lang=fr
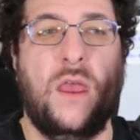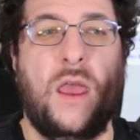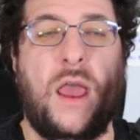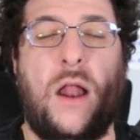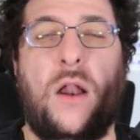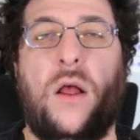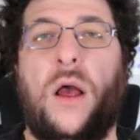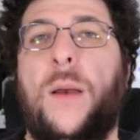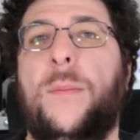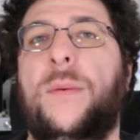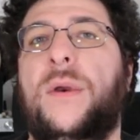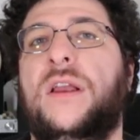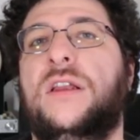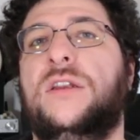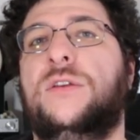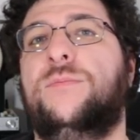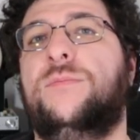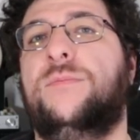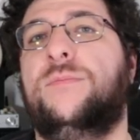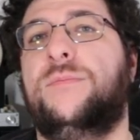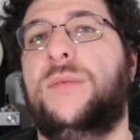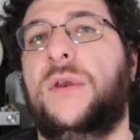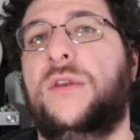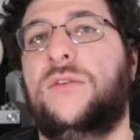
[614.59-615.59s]
Alors après,
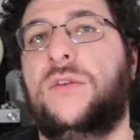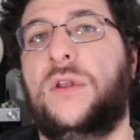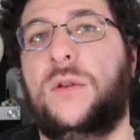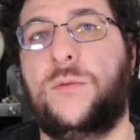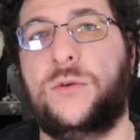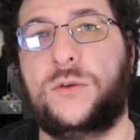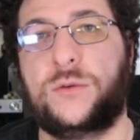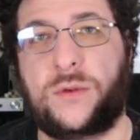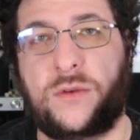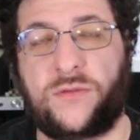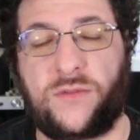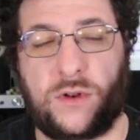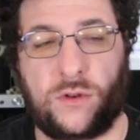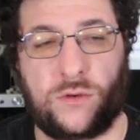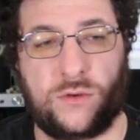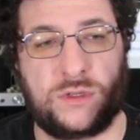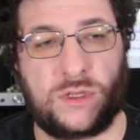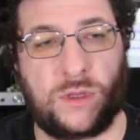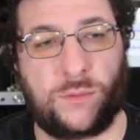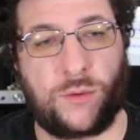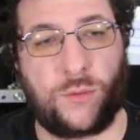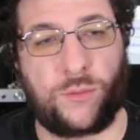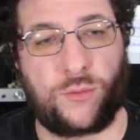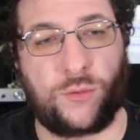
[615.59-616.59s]
personnellement, je préfère le côté
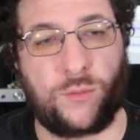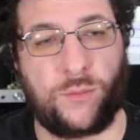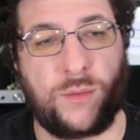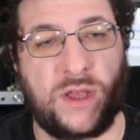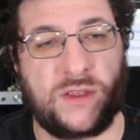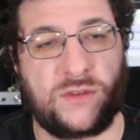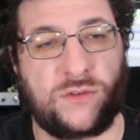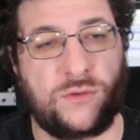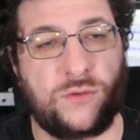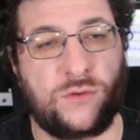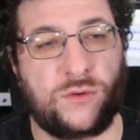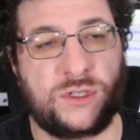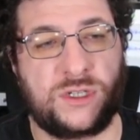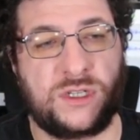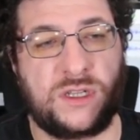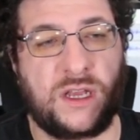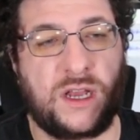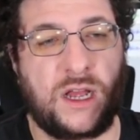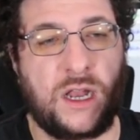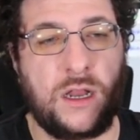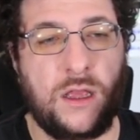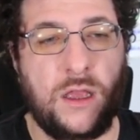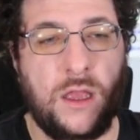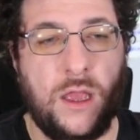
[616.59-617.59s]
un peu plus basseux en
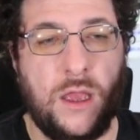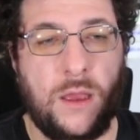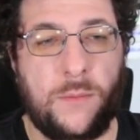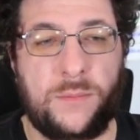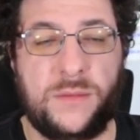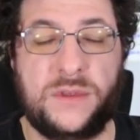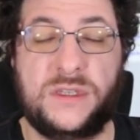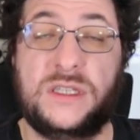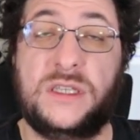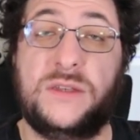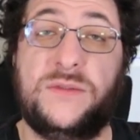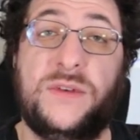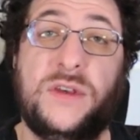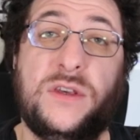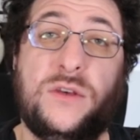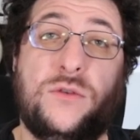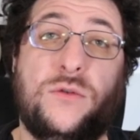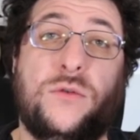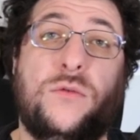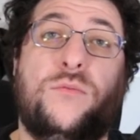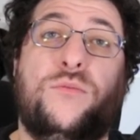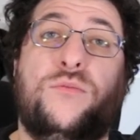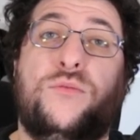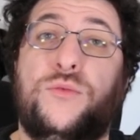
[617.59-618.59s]
général, mais ce qui fait
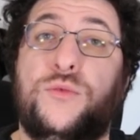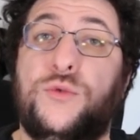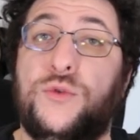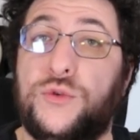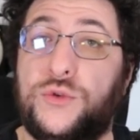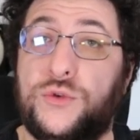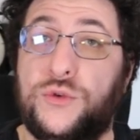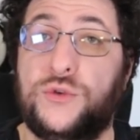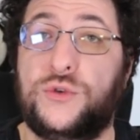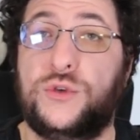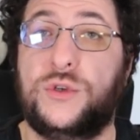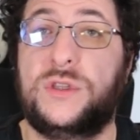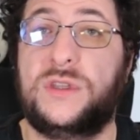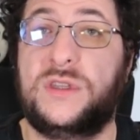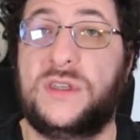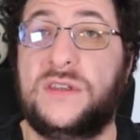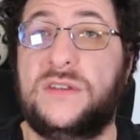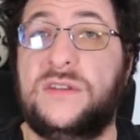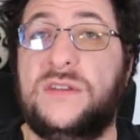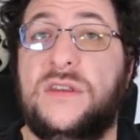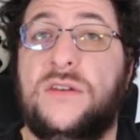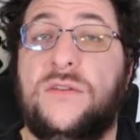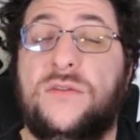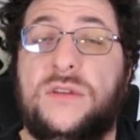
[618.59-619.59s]
que de ce que j'ai
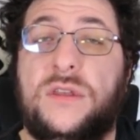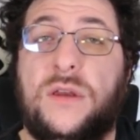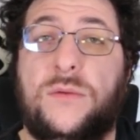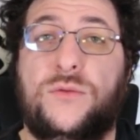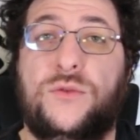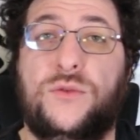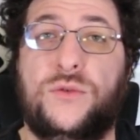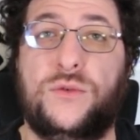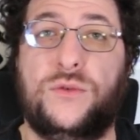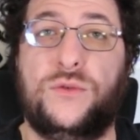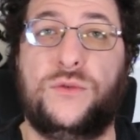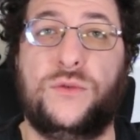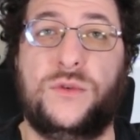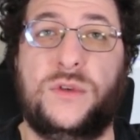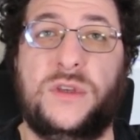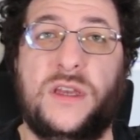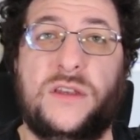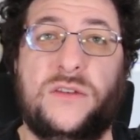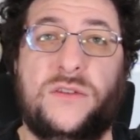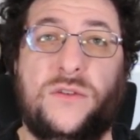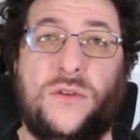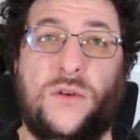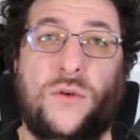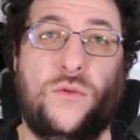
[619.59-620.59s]
testé en termes de,
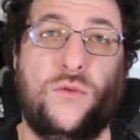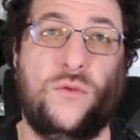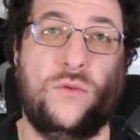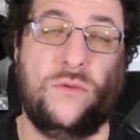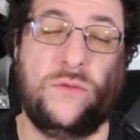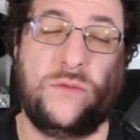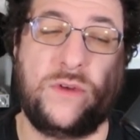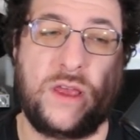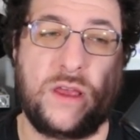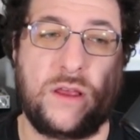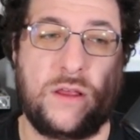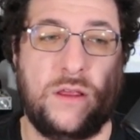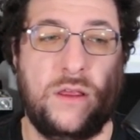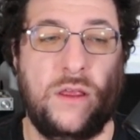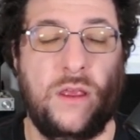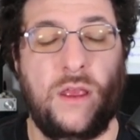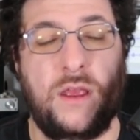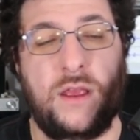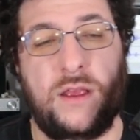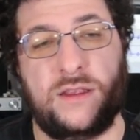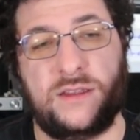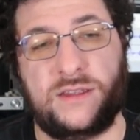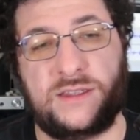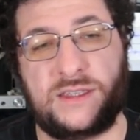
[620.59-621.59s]
casque ouvert,
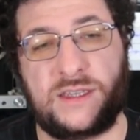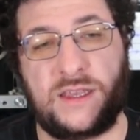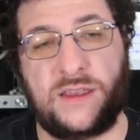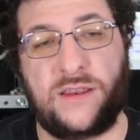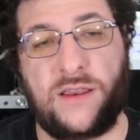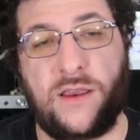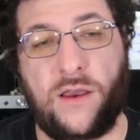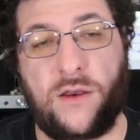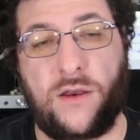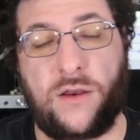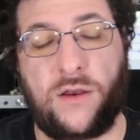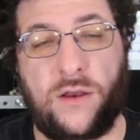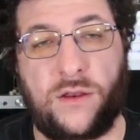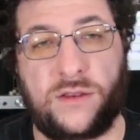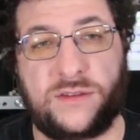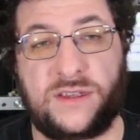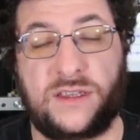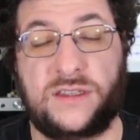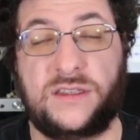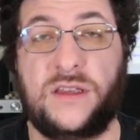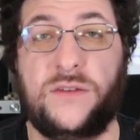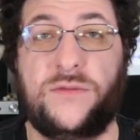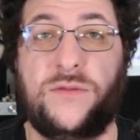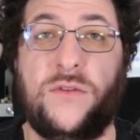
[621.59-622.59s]
c'est euh,
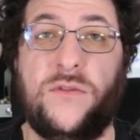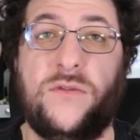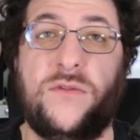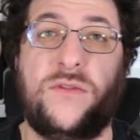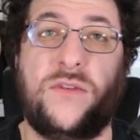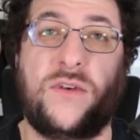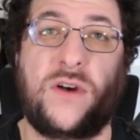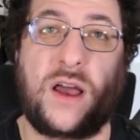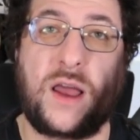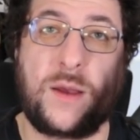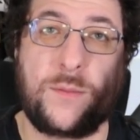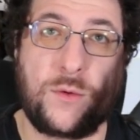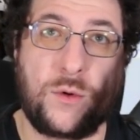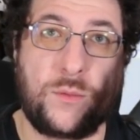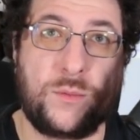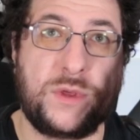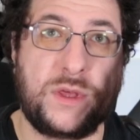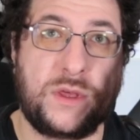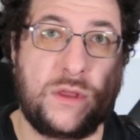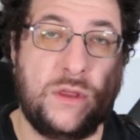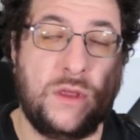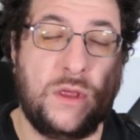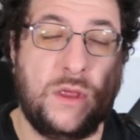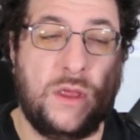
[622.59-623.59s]
ça se défend vraiment
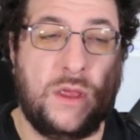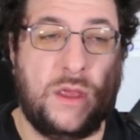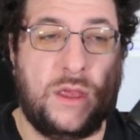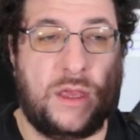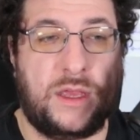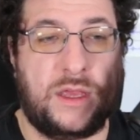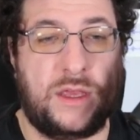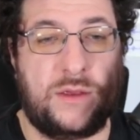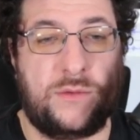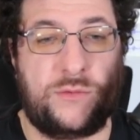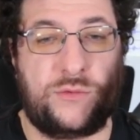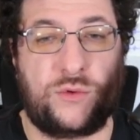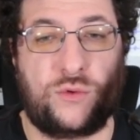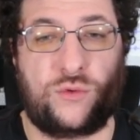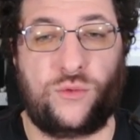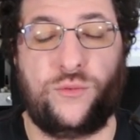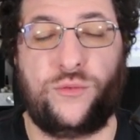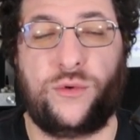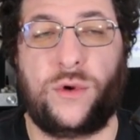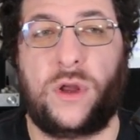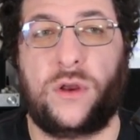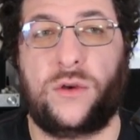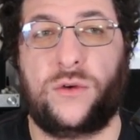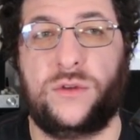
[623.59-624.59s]
bien et surtout
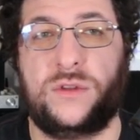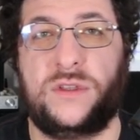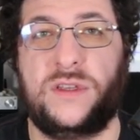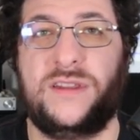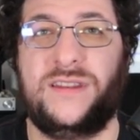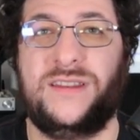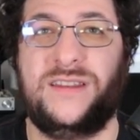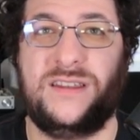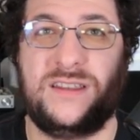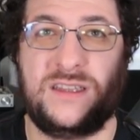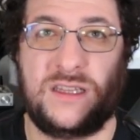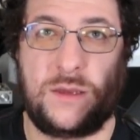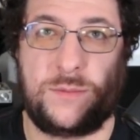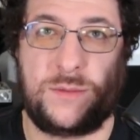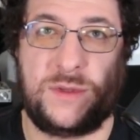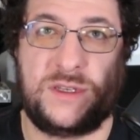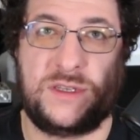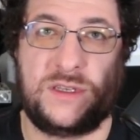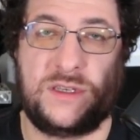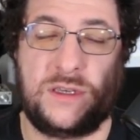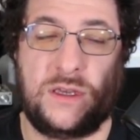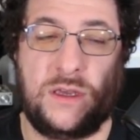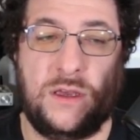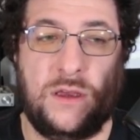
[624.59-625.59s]
pour un côté
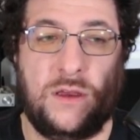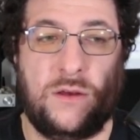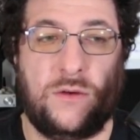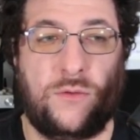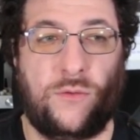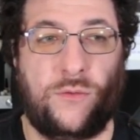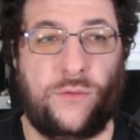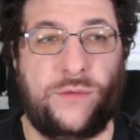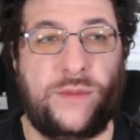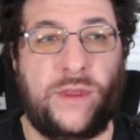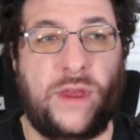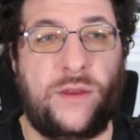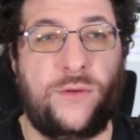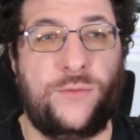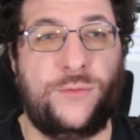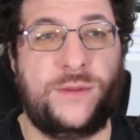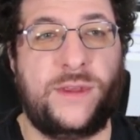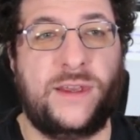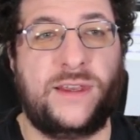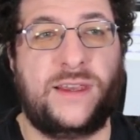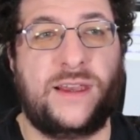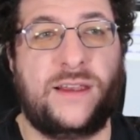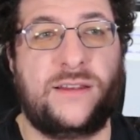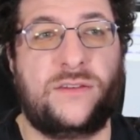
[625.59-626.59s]
dynamique on a eu
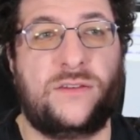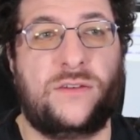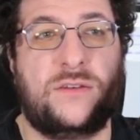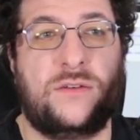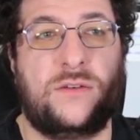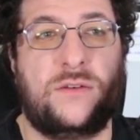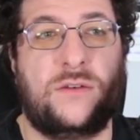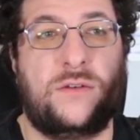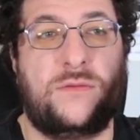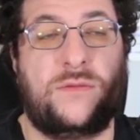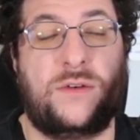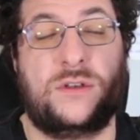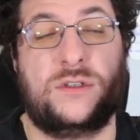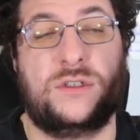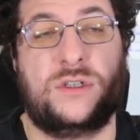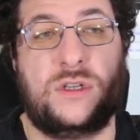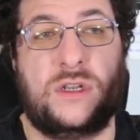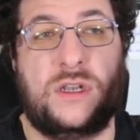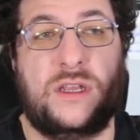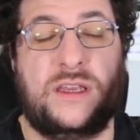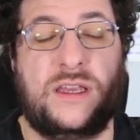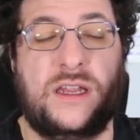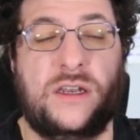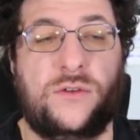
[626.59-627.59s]
des casques, euh, enfin j'ai
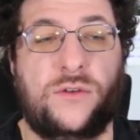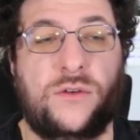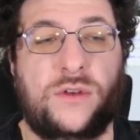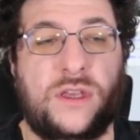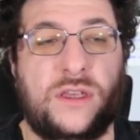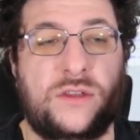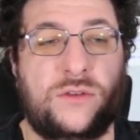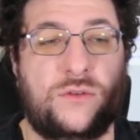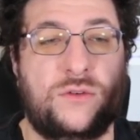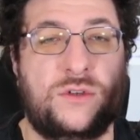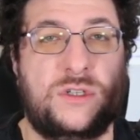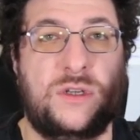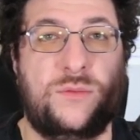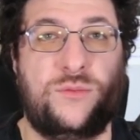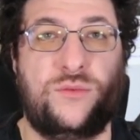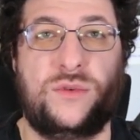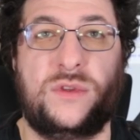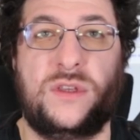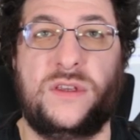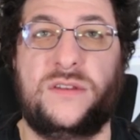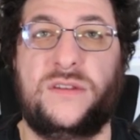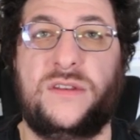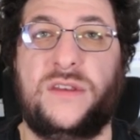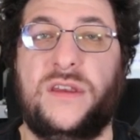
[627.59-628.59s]
les quelques casques que j'ai pu
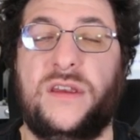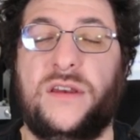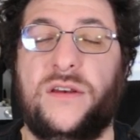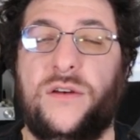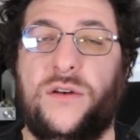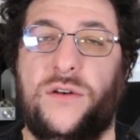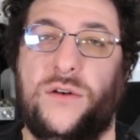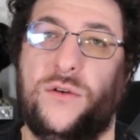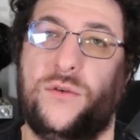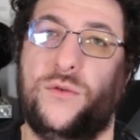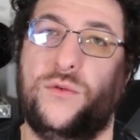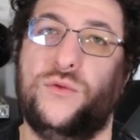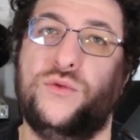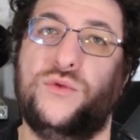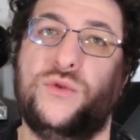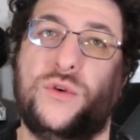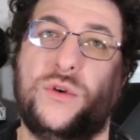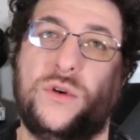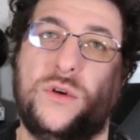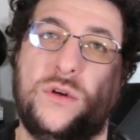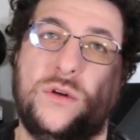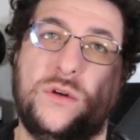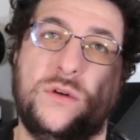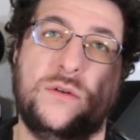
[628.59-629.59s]
tester, euh,
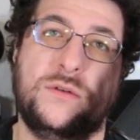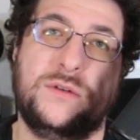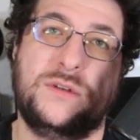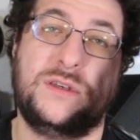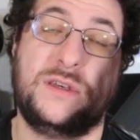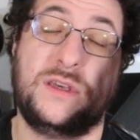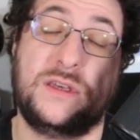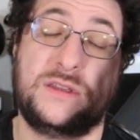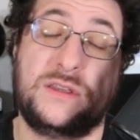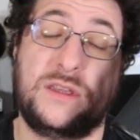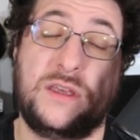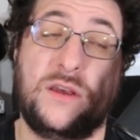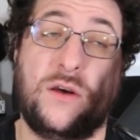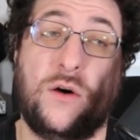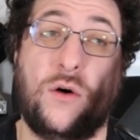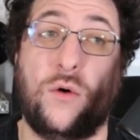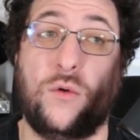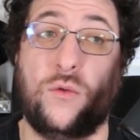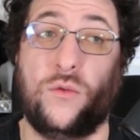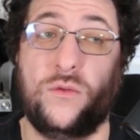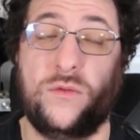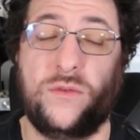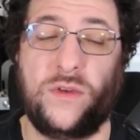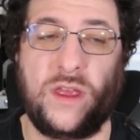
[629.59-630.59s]
autres qui étaient en
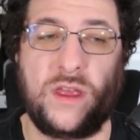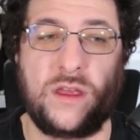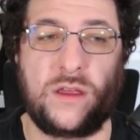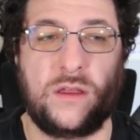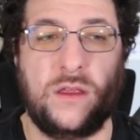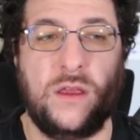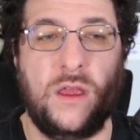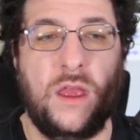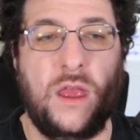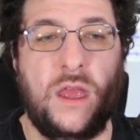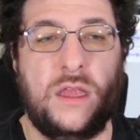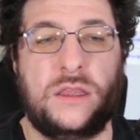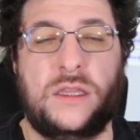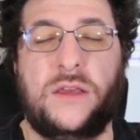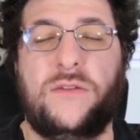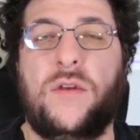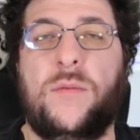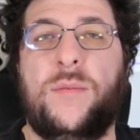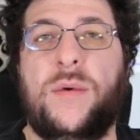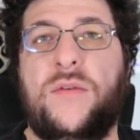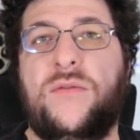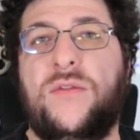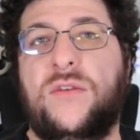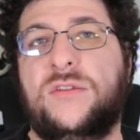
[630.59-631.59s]
ouvert, n'avaient
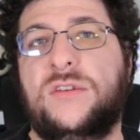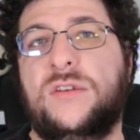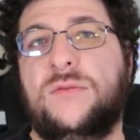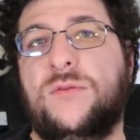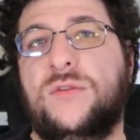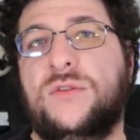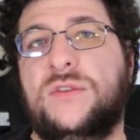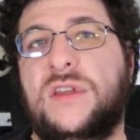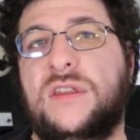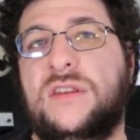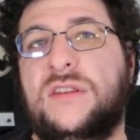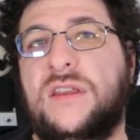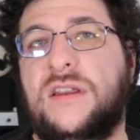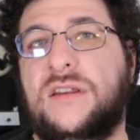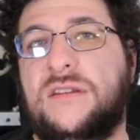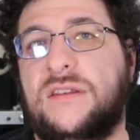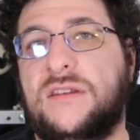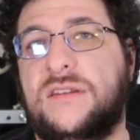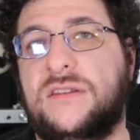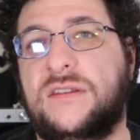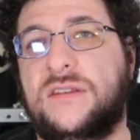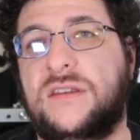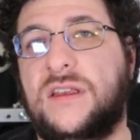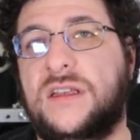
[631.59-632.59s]
pas forcément cette
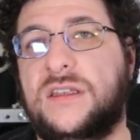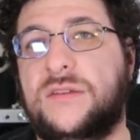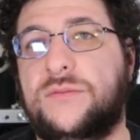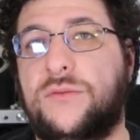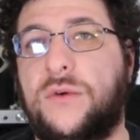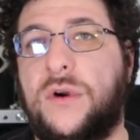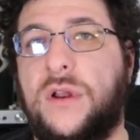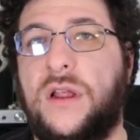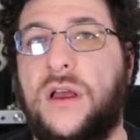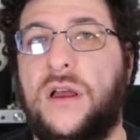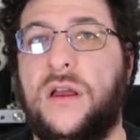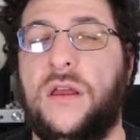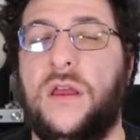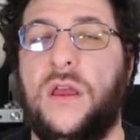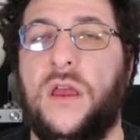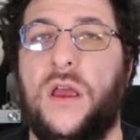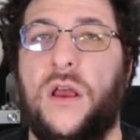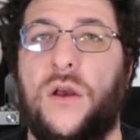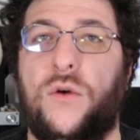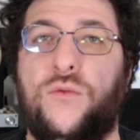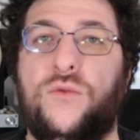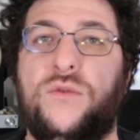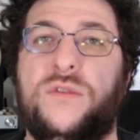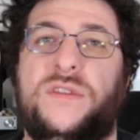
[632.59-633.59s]
technicité à ce point-là
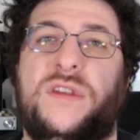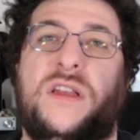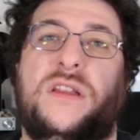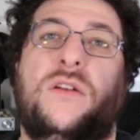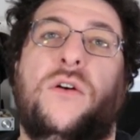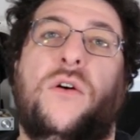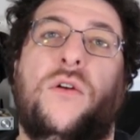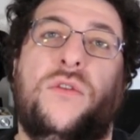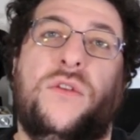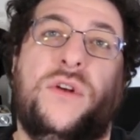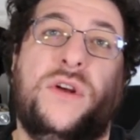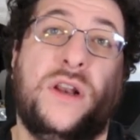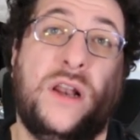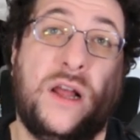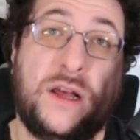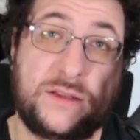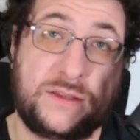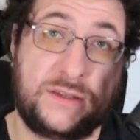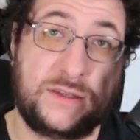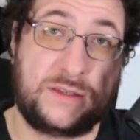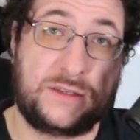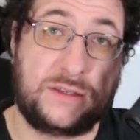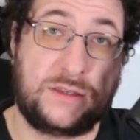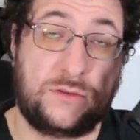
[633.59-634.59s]
ou cette grande
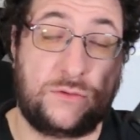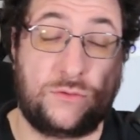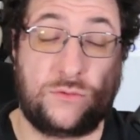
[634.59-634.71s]
clarté.